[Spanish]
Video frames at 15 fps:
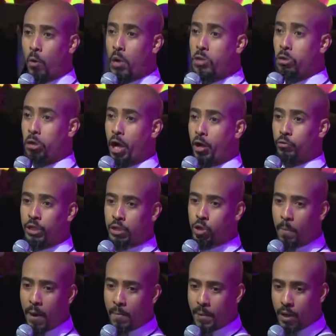cuento que usted es
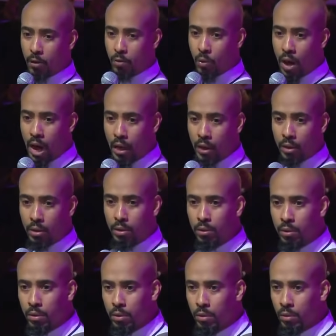súper espiritual.
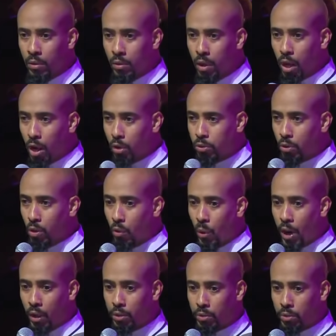A otro
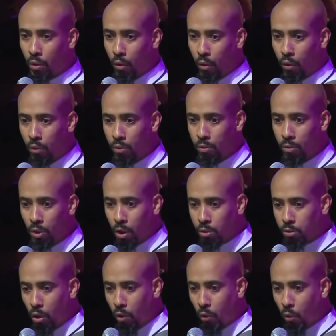cuento, otro